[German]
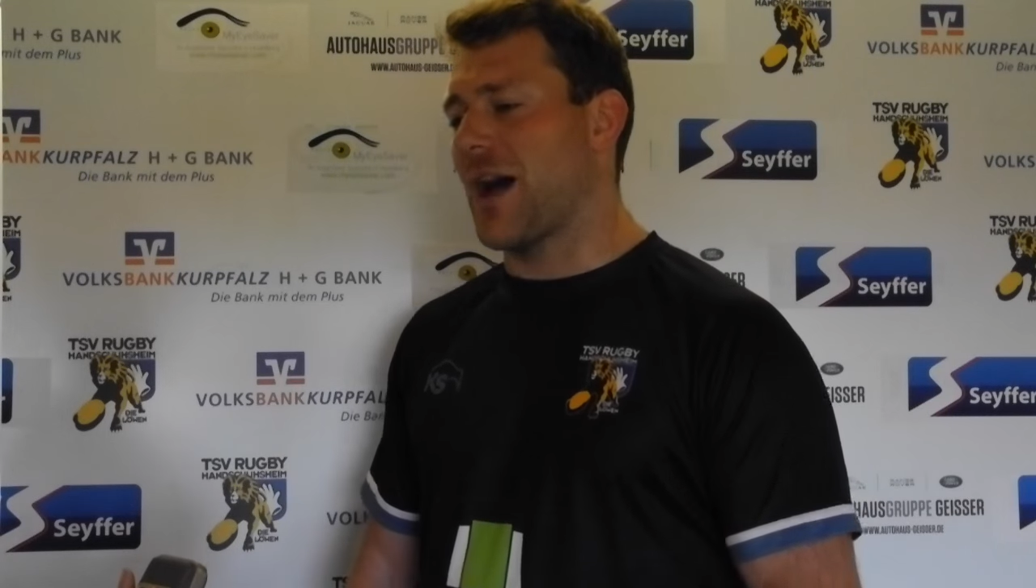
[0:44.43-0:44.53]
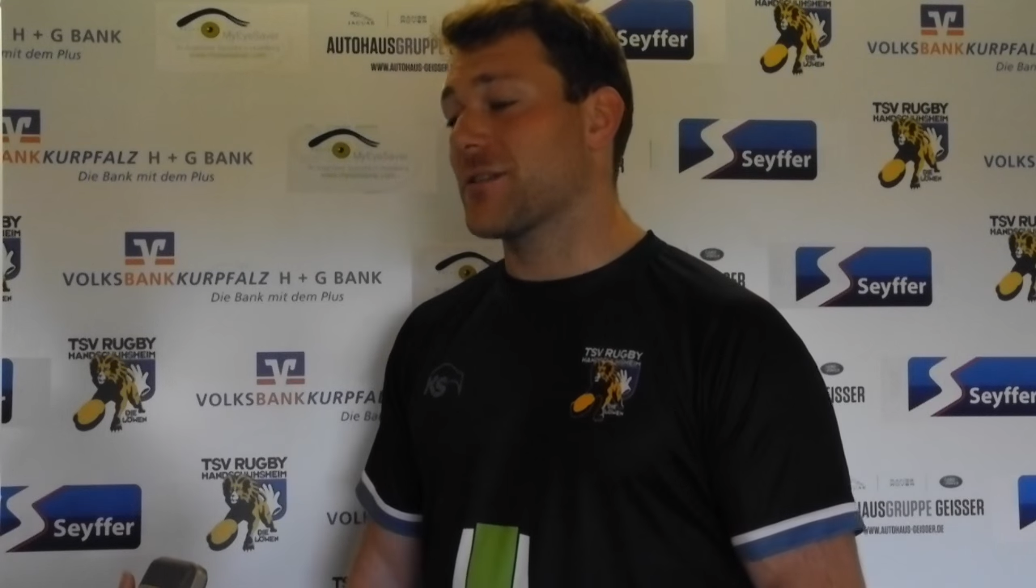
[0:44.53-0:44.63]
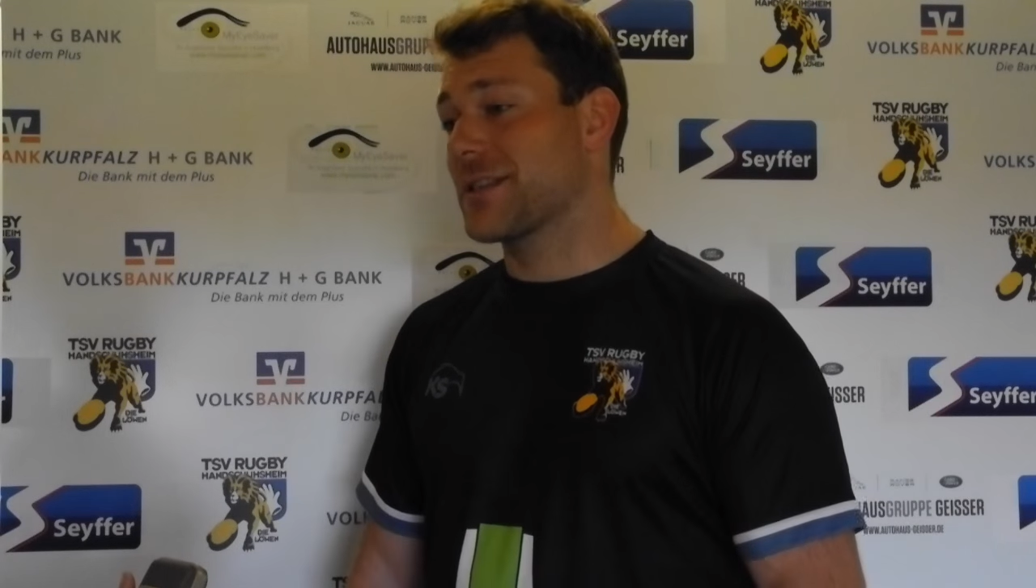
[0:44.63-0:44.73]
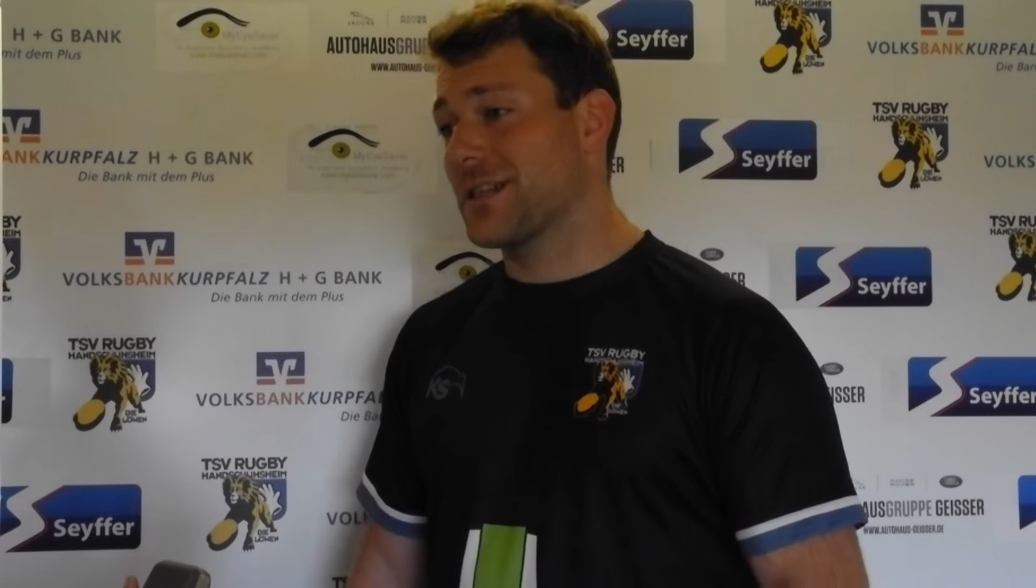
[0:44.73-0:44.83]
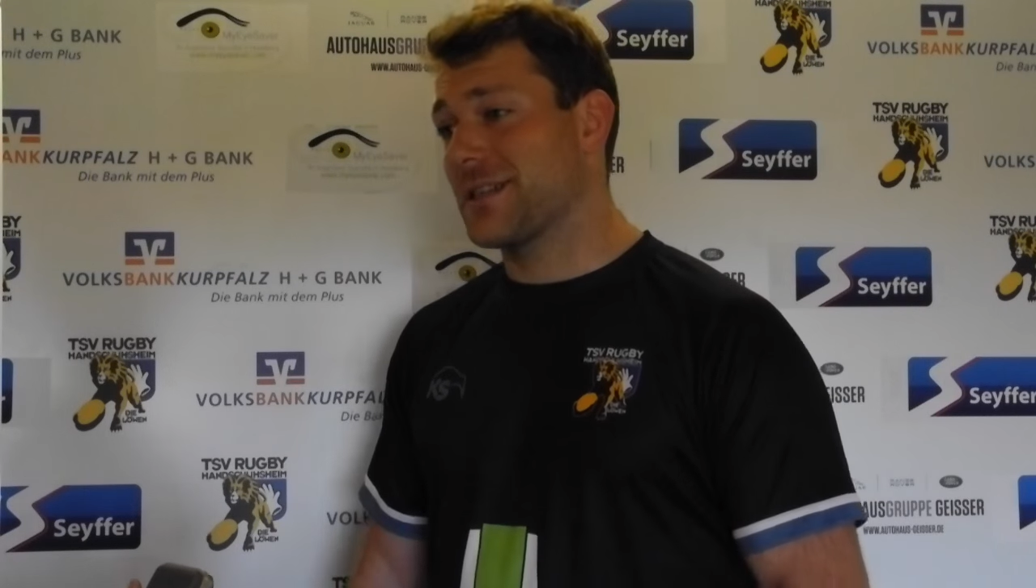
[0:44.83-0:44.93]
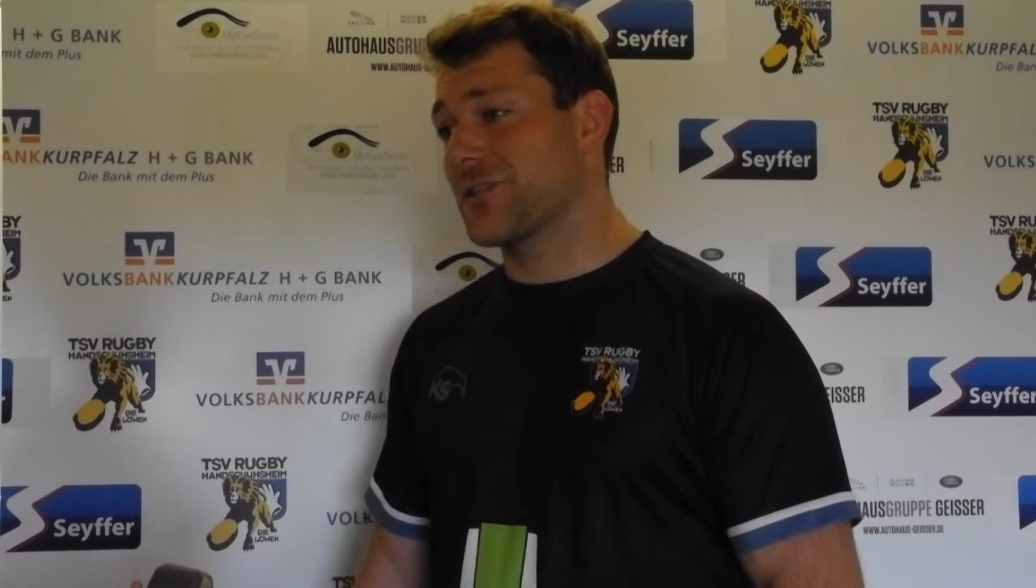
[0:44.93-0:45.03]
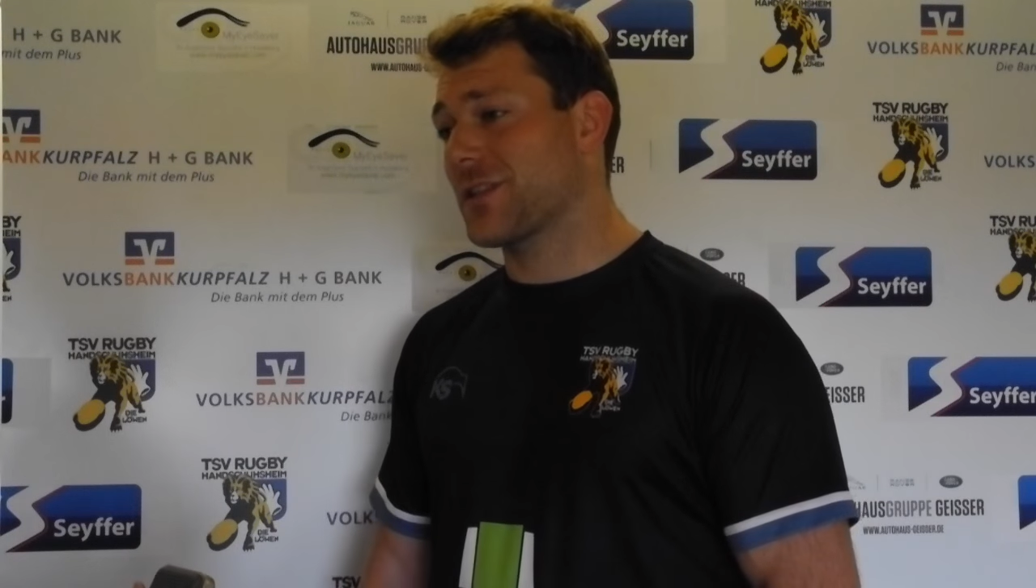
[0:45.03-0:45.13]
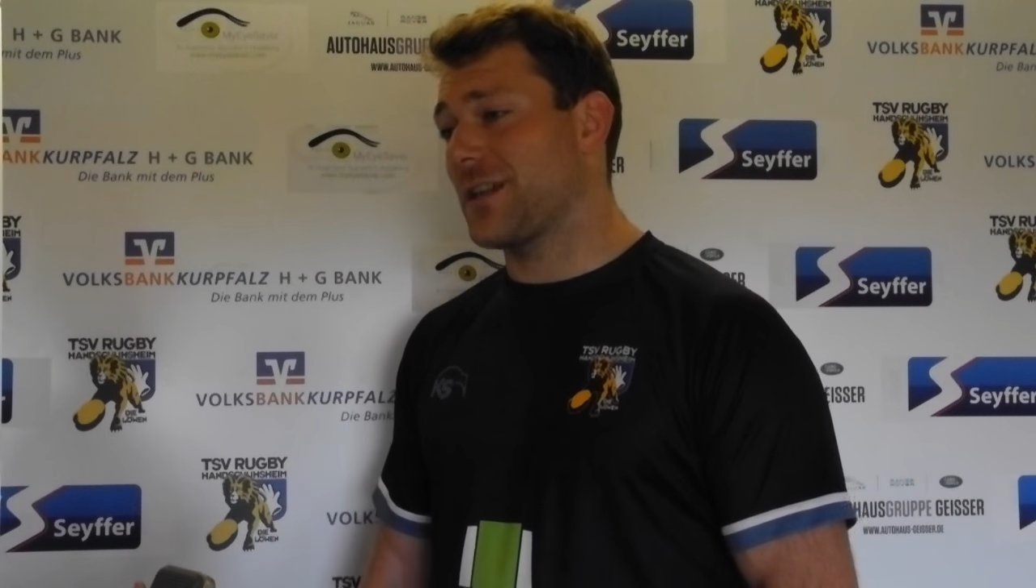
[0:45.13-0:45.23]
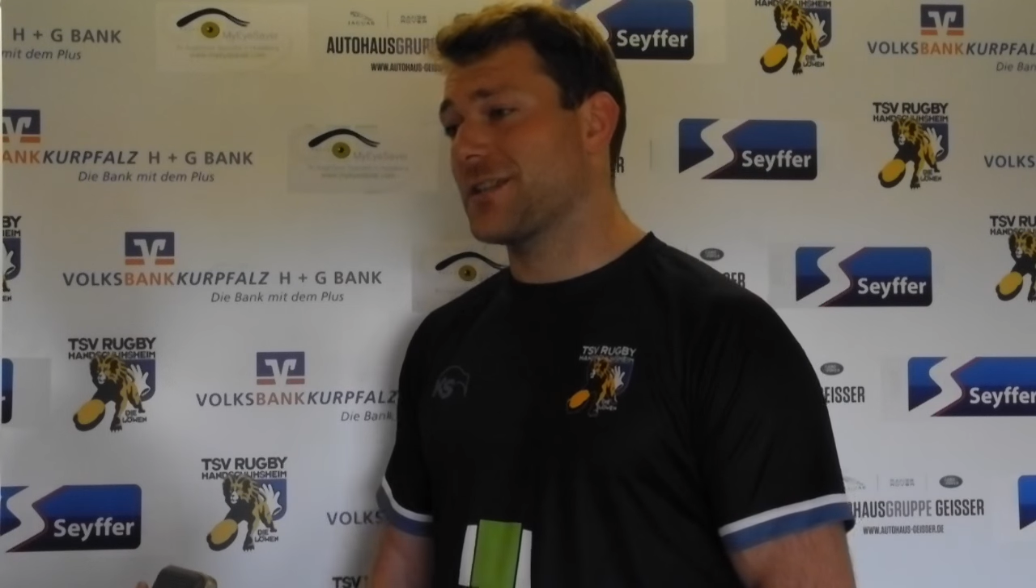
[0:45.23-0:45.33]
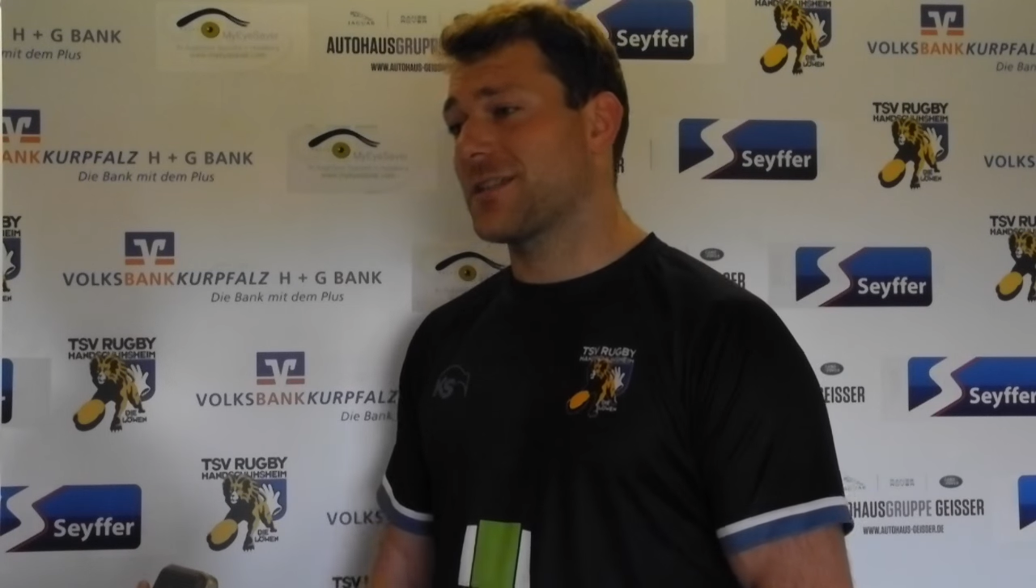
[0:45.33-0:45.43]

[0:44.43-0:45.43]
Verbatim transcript: ausgeglichen gestalten.